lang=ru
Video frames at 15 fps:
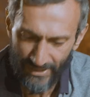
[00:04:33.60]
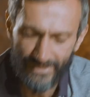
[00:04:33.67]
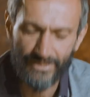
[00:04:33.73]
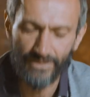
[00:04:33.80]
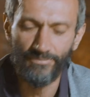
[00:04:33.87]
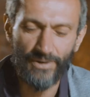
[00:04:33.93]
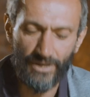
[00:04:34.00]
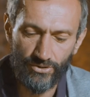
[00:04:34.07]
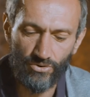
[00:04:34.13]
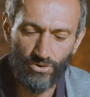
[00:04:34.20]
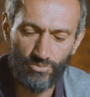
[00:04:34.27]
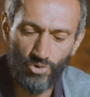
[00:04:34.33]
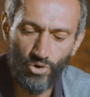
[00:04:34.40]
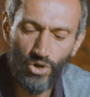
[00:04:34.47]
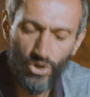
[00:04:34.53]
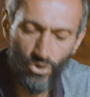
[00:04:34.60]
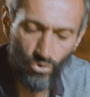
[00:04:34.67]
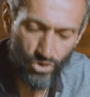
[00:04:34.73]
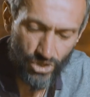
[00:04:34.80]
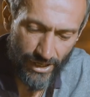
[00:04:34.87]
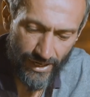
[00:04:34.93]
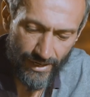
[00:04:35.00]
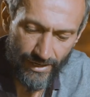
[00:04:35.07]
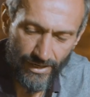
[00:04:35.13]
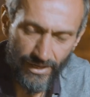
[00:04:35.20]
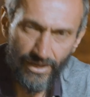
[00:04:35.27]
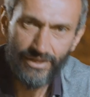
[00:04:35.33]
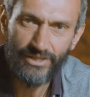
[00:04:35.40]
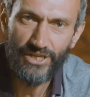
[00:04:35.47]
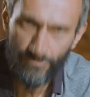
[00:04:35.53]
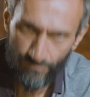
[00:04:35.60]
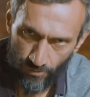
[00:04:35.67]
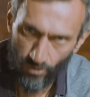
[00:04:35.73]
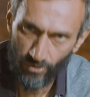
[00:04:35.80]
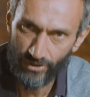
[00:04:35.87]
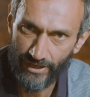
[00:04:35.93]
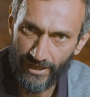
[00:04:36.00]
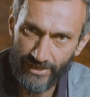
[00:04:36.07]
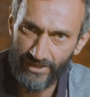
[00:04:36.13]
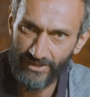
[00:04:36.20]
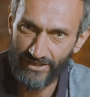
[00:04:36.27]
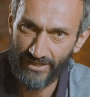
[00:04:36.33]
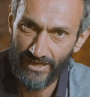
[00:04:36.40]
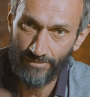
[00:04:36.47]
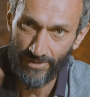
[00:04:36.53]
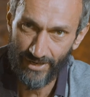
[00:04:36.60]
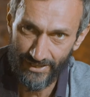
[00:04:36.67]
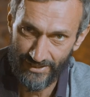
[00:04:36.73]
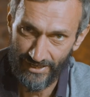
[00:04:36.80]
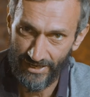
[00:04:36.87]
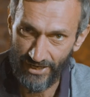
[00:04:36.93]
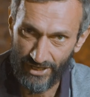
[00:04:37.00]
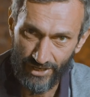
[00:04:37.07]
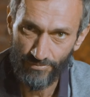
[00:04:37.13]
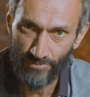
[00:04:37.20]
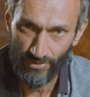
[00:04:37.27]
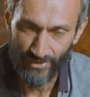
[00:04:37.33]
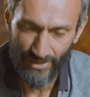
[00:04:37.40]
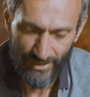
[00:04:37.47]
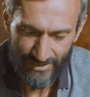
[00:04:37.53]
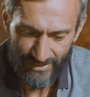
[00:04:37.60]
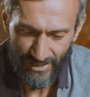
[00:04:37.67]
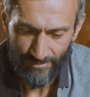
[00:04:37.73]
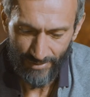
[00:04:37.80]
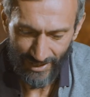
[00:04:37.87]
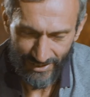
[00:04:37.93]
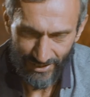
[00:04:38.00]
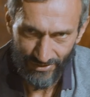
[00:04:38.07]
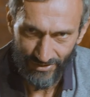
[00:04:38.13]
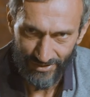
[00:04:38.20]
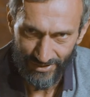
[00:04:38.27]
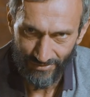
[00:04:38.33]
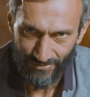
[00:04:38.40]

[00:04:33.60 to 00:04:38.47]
признак, по которому уже неполное единообразие и неполное разнообразие. То есть